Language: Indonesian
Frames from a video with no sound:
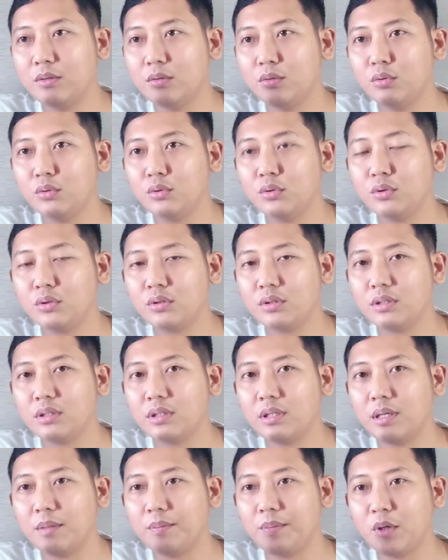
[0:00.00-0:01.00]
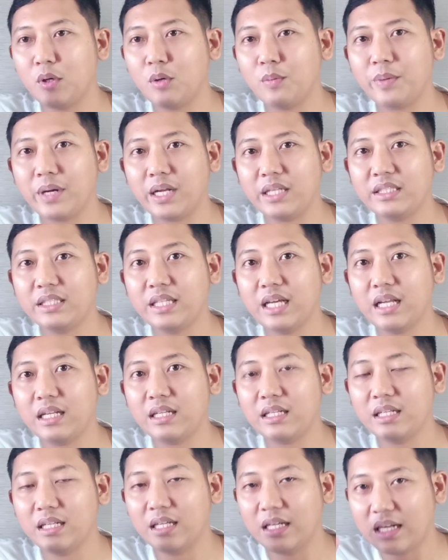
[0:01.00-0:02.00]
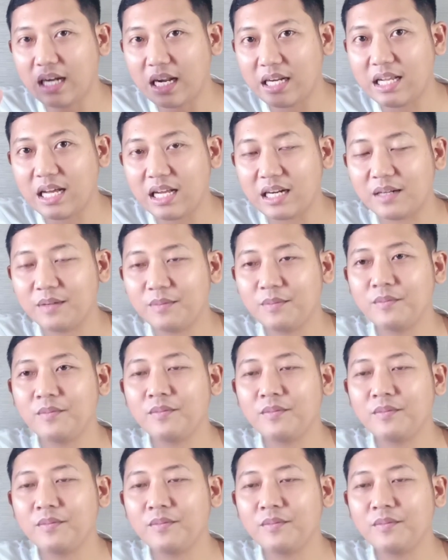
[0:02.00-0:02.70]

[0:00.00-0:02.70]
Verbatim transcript: untuk uh, pengoperasian radar.